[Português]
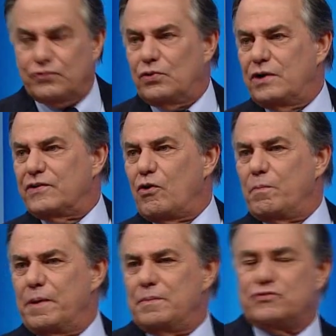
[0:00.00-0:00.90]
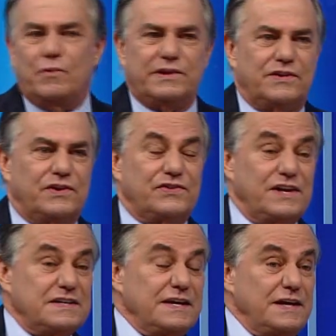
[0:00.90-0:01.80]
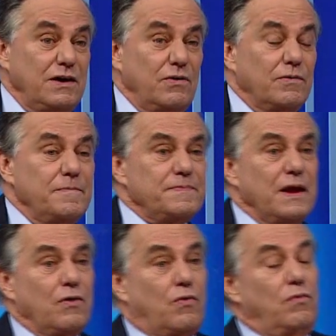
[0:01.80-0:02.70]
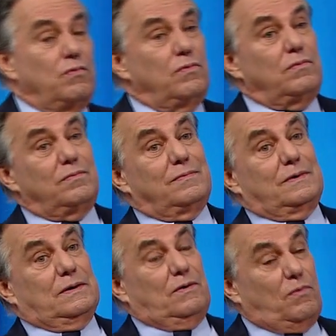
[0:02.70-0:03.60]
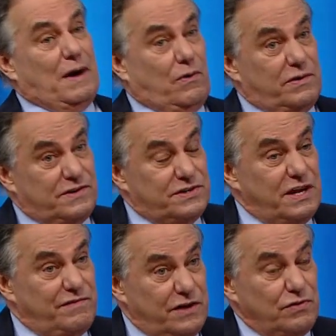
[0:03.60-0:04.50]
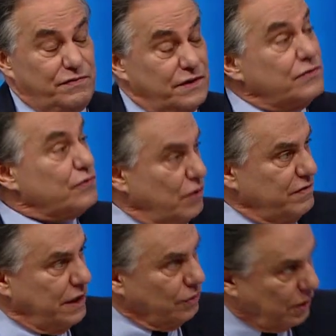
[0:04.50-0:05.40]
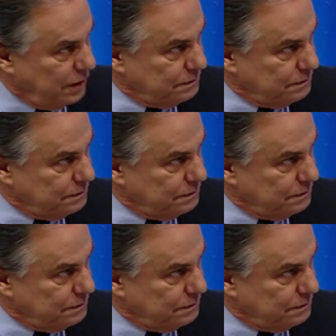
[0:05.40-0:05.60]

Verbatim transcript: nós acompanhamos com muita tristeza e eu com uma coisa de dever de ofício, eu sou aviador.